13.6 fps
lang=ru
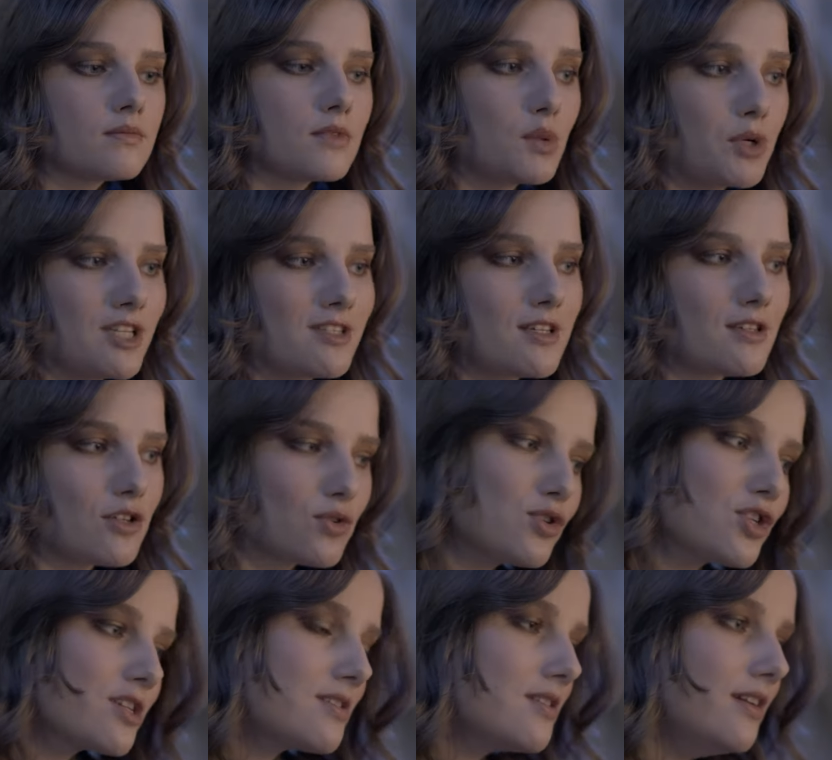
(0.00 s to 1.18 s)
Да принцесса
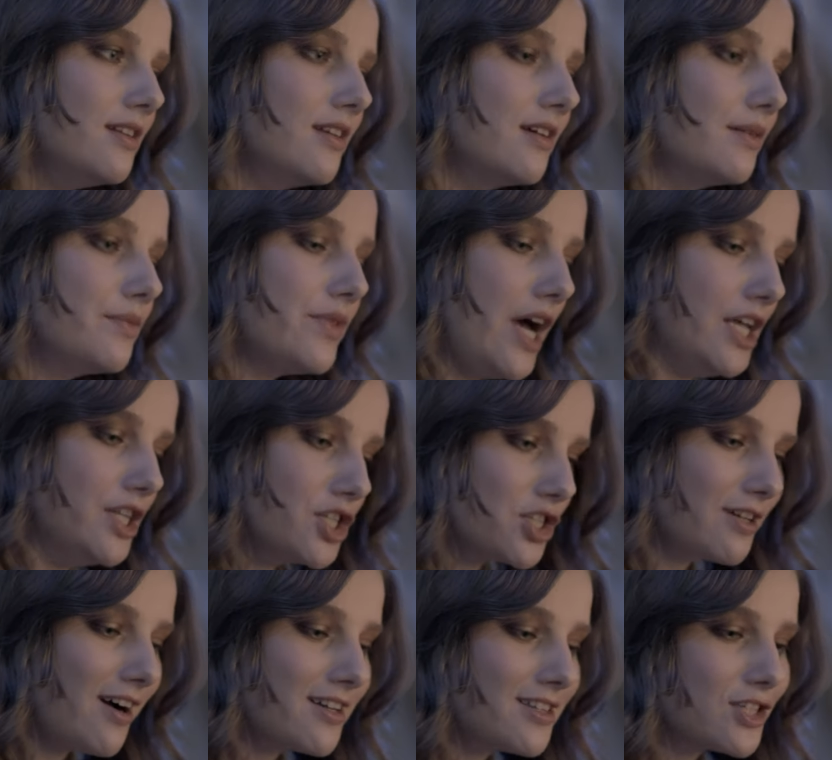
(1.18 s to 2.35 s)
тоже сильная. Она же
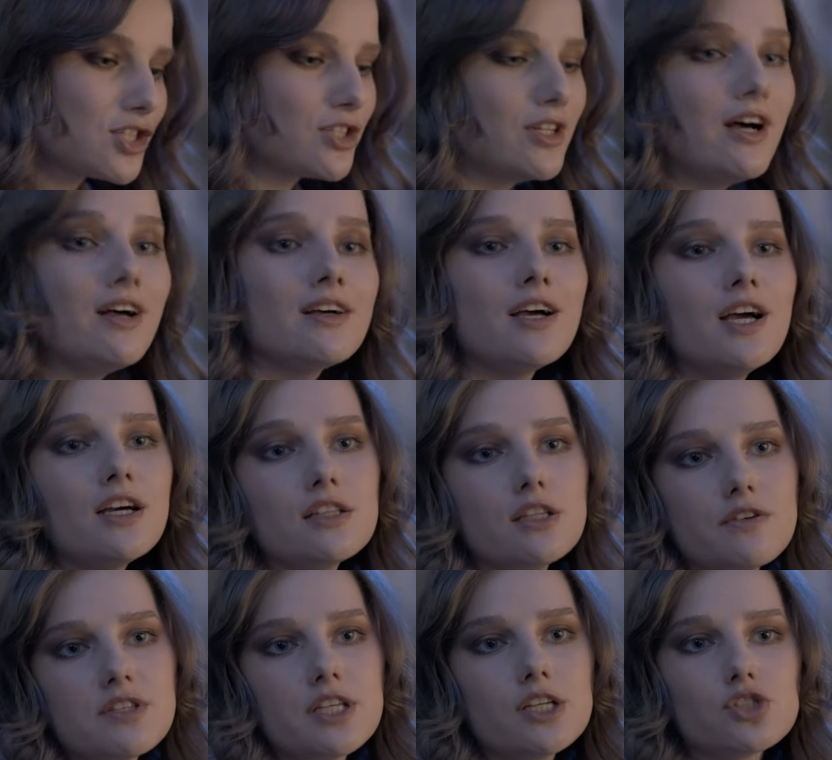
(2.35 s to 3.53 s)
как-то жила
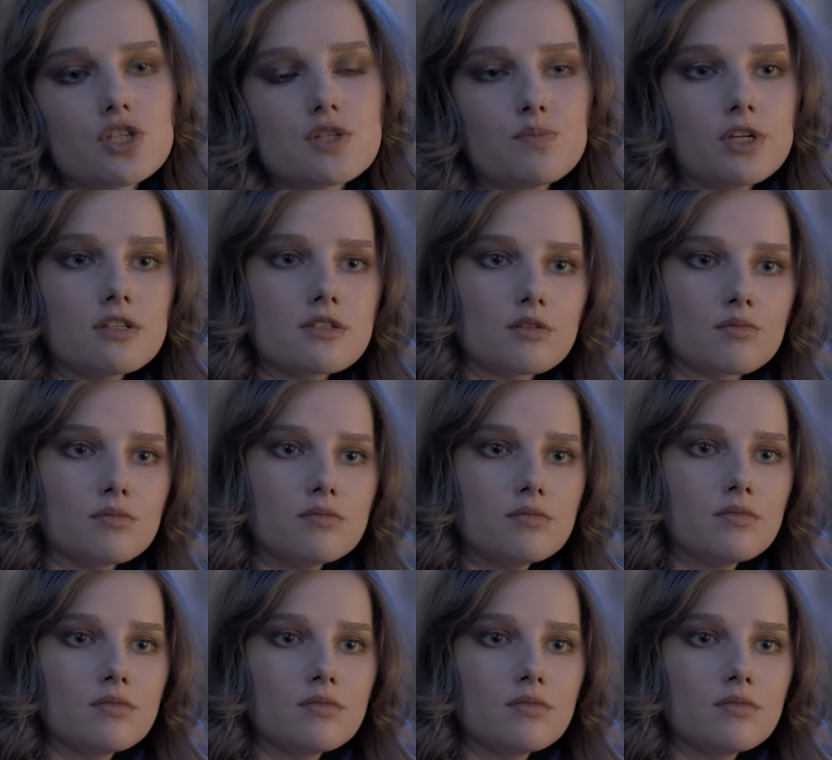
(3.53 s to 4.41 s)
до встречи с принцем.